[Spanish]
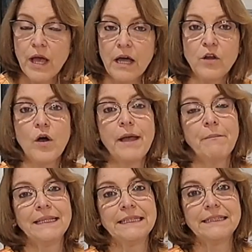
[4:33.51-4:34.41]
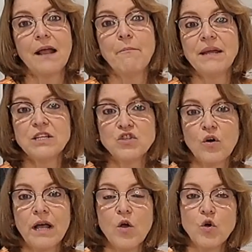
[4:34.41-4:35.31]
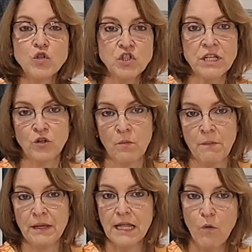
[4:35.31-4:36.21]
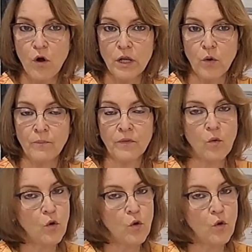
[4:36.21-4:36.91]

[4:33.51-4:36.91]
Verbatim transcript: diarios en 23 personas con síndrome metabólico,